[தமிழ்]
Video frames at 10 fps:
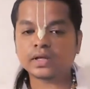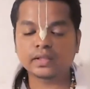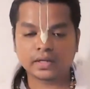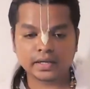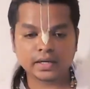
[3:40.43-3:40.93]

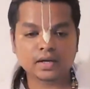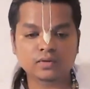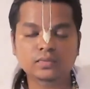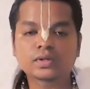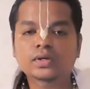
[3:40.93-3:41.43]
அதனால
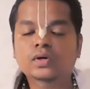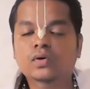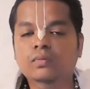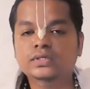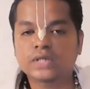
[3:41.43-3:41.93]
எல்லாரும்
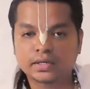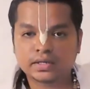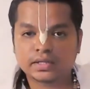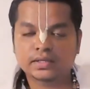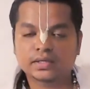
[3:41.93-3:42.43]
ரொம்ப
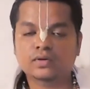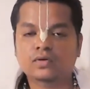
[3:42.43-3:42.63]
ஜாக்கிரதையா